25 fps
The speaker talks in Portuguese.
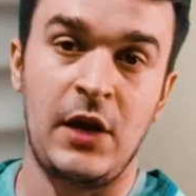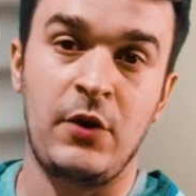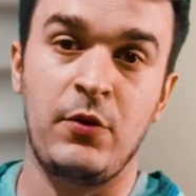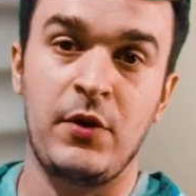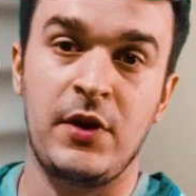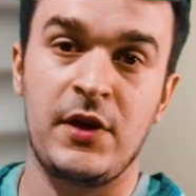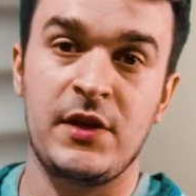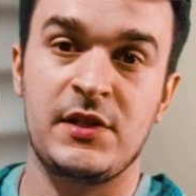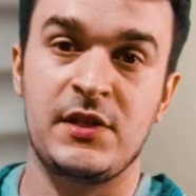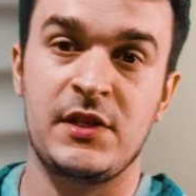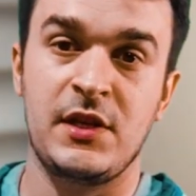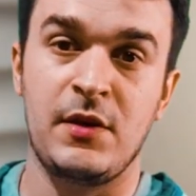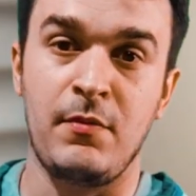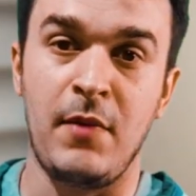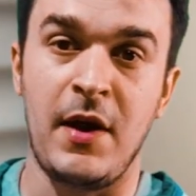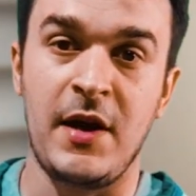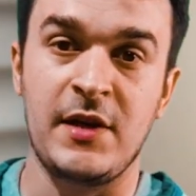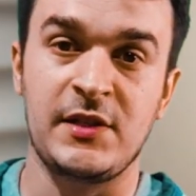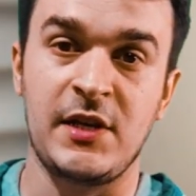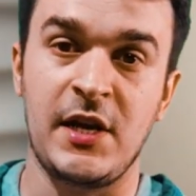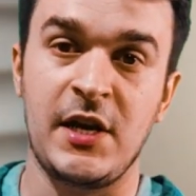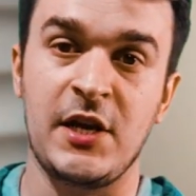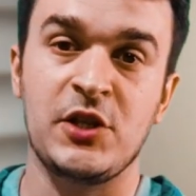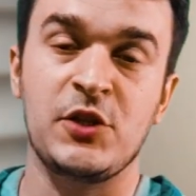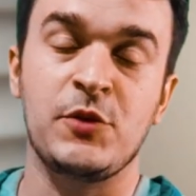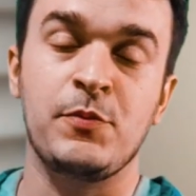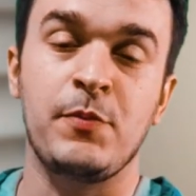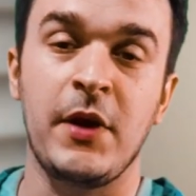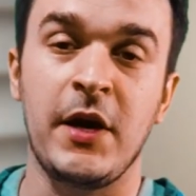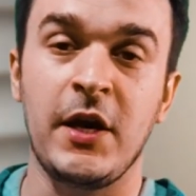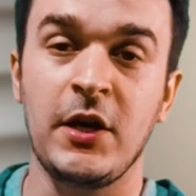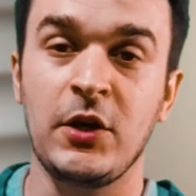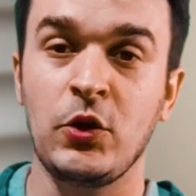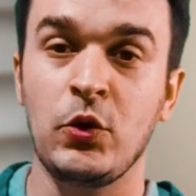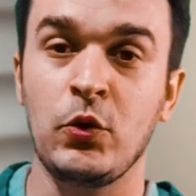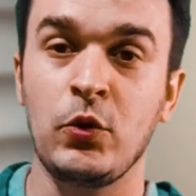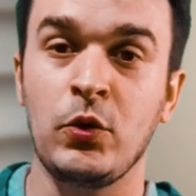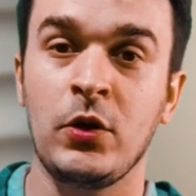quer conhecer mais a
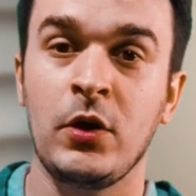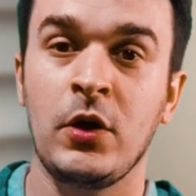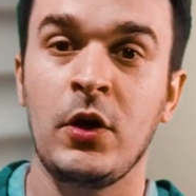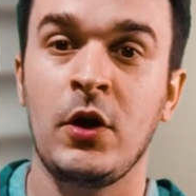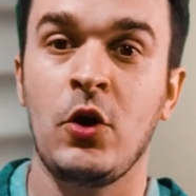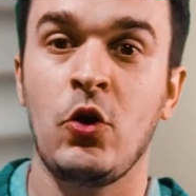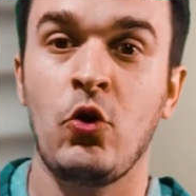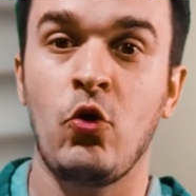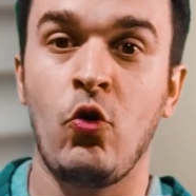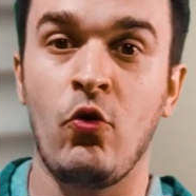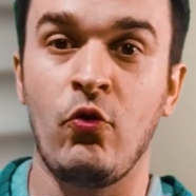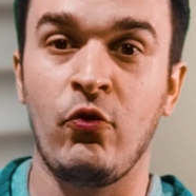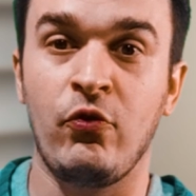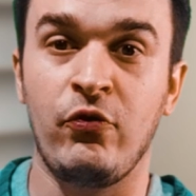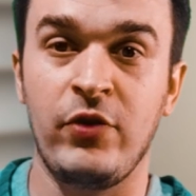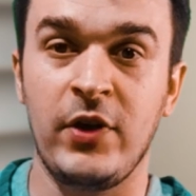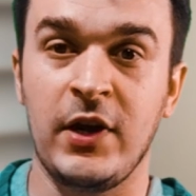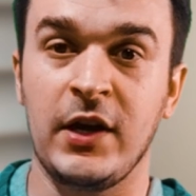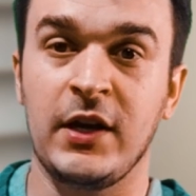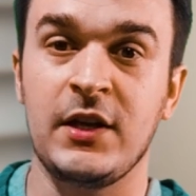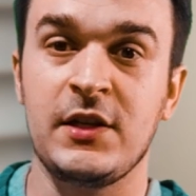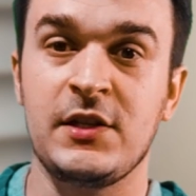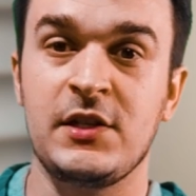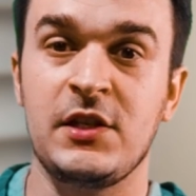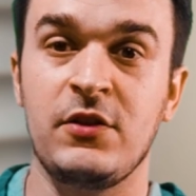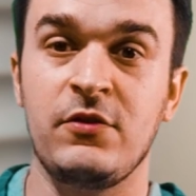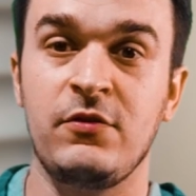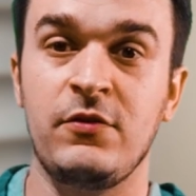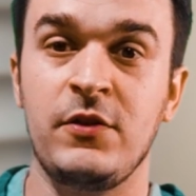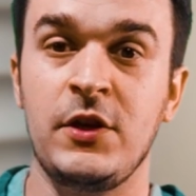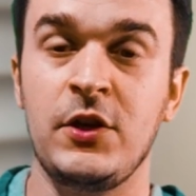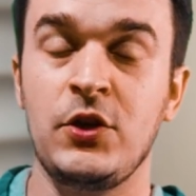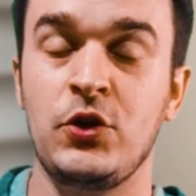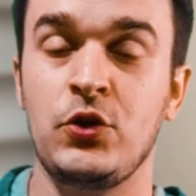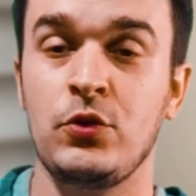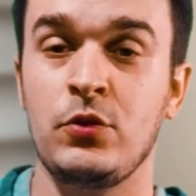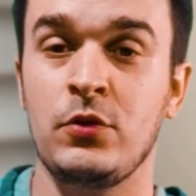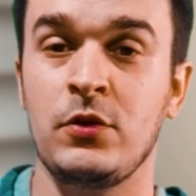respeito, confira nesse
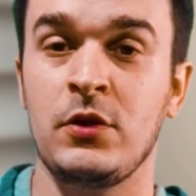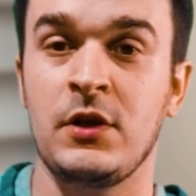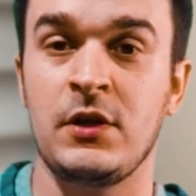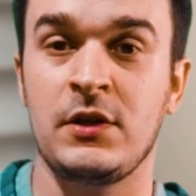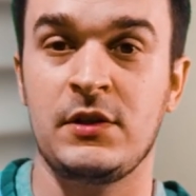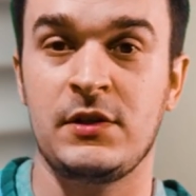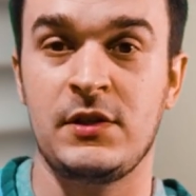vídeo,